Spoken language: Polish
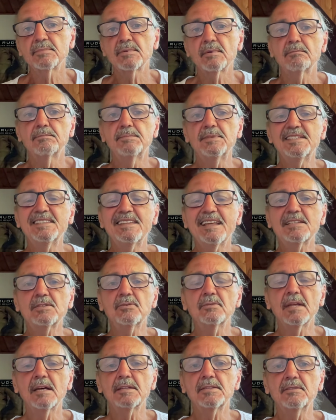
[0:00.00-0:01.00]

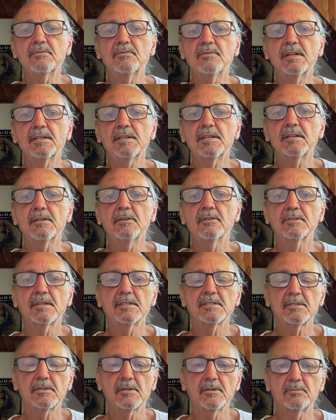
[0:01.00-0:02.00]
biznesu na tym wielkiego
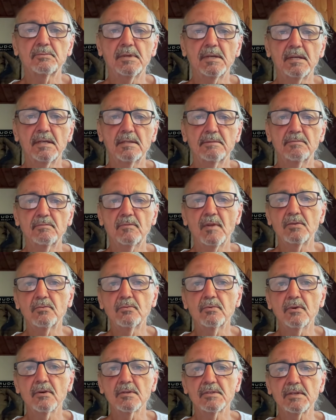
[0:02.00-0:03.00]
nie zrobię.
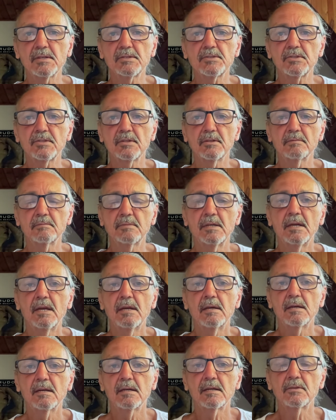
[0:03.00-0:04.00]
Niedługo zresztą
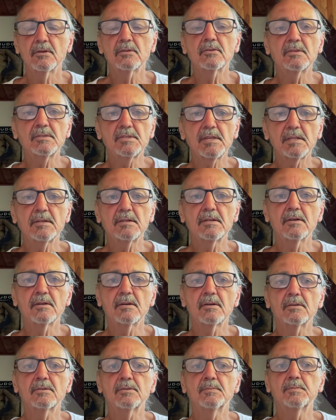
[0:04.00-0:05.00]
do końca tego
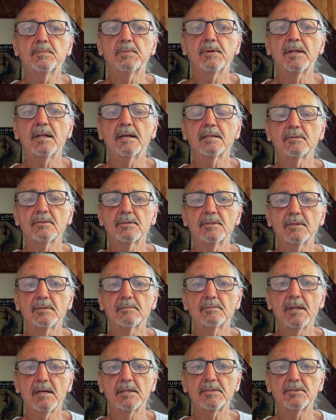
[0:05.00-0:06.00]
roku planują
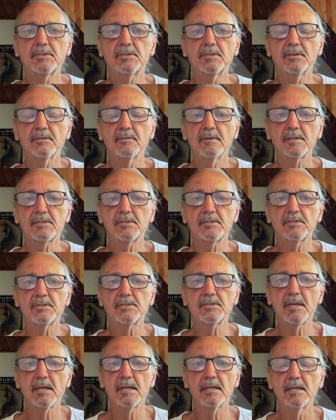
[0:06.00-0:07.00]
nasi
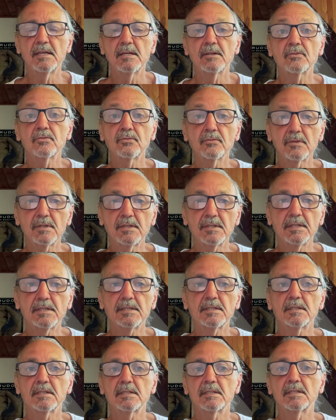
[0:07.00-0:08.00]
towarzysze,
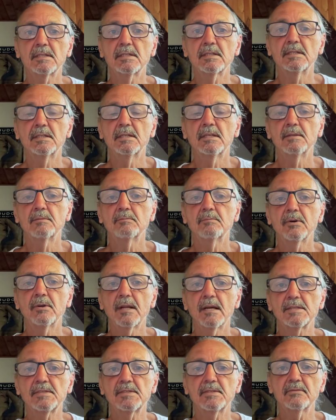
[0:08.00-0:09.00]
których
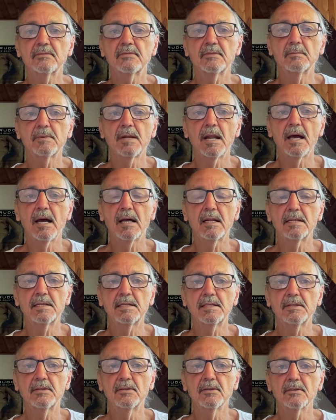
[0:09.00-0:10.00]
Polacy
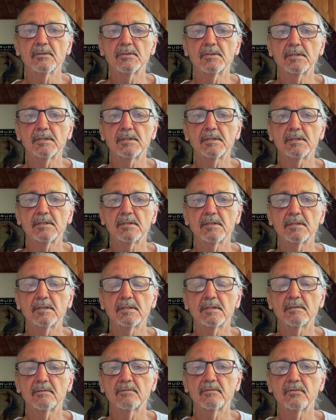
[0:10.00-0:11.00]
wybrali do tych
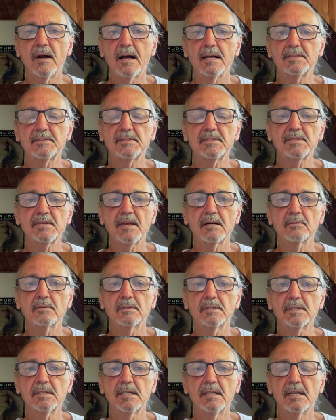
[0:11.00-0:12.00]
e, władz
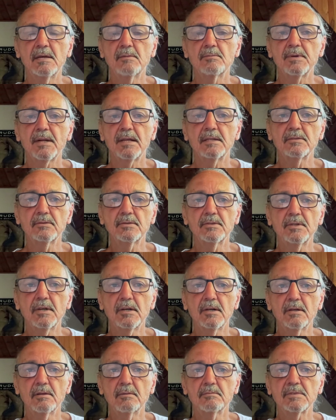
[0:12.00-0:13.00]
całych,
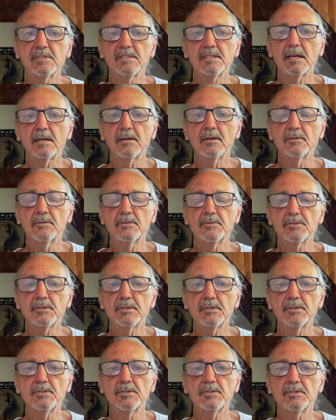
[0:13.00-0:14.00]
planują
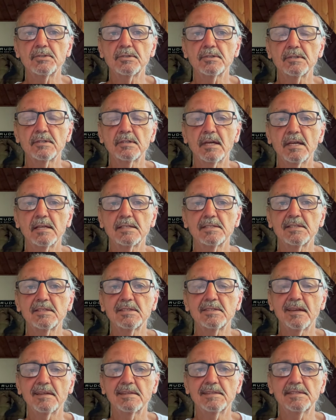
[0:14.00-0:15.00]
zakończyć e,
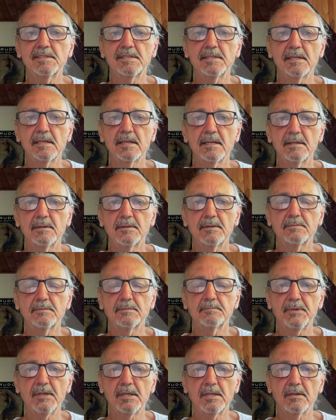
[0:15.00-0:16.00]
egzystencję
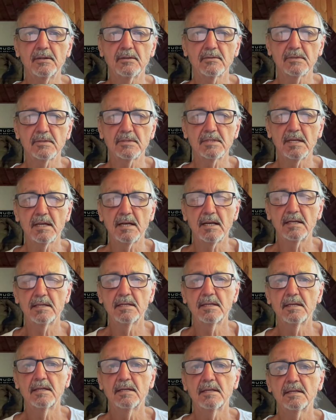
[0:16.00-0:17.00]
pieniądza
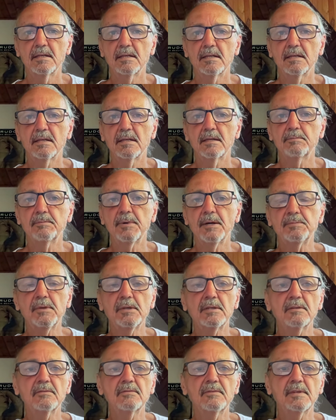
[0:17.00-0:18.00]
e,
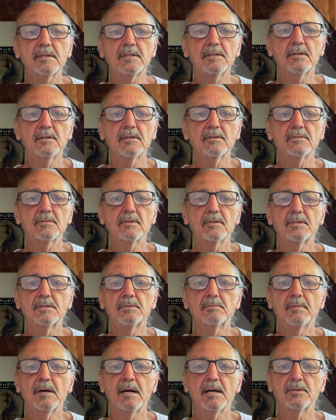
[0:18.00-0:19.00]
papierowego, no
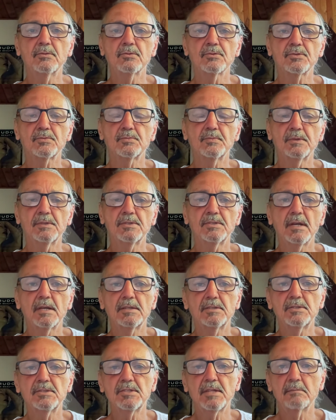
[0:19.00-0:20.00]
i ma już być
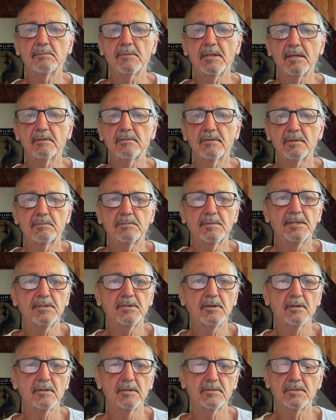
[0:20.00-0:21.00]
jakiś tam, nie wiem,
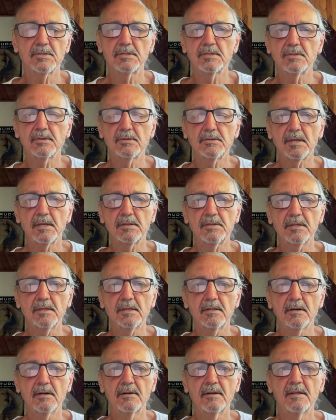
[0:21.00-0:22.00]
bitcoin czy coś
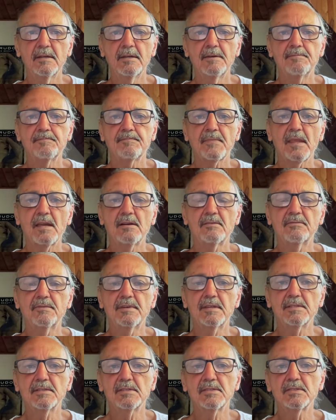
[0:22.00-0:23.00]
takiego,
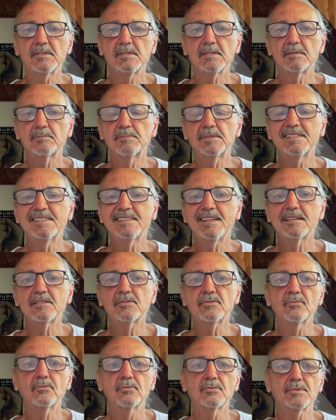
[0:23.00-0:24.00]
więc
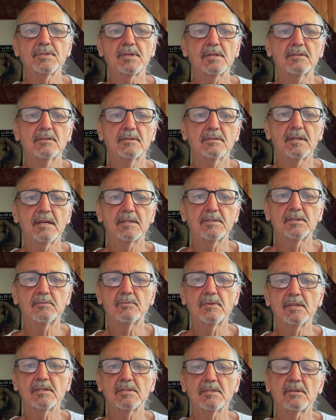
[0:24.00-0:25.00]
biznesu dużego na
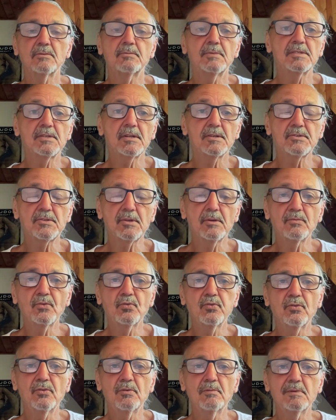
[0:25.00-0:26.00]
tym nie zrobię. Zresztą
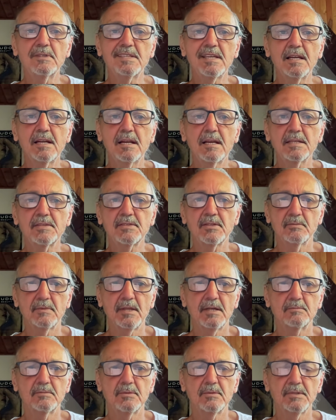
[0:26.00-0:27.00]
tłumy nie lecą
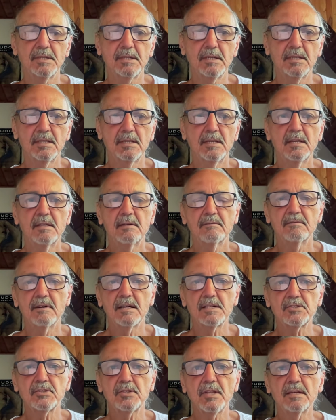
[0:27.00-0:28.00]
na moje
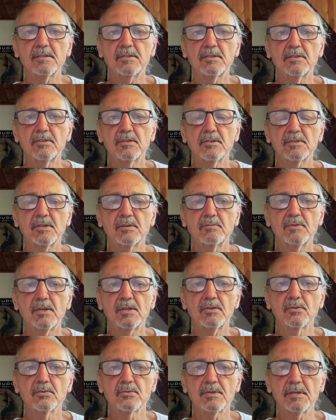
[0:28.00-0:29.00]
warsztaty, to są
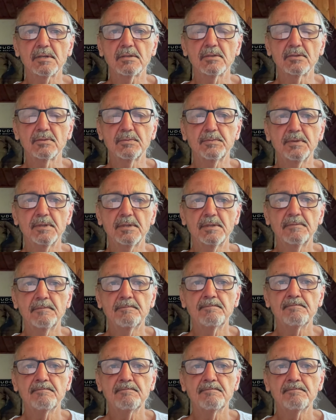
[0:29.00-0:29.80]
nieduże grupy,